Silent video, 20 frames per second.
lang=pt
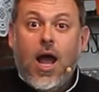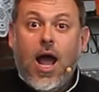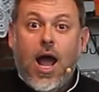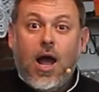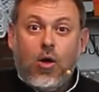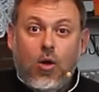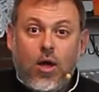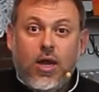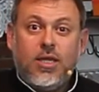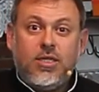
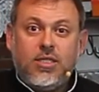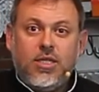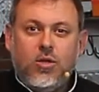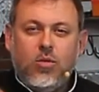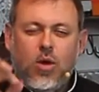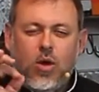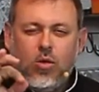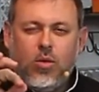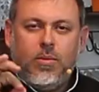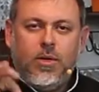Agora
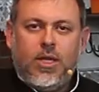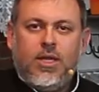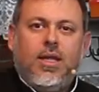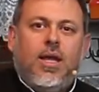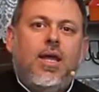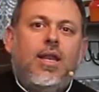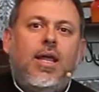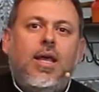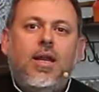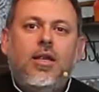sim, o aroma da
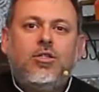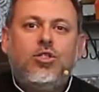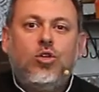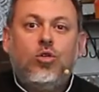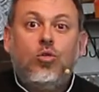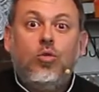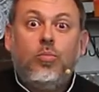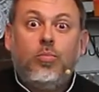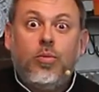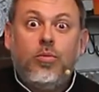canela
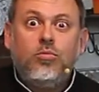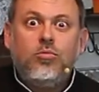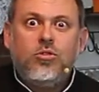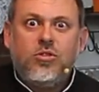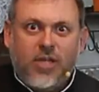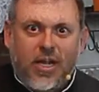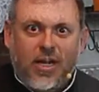chegou no ponto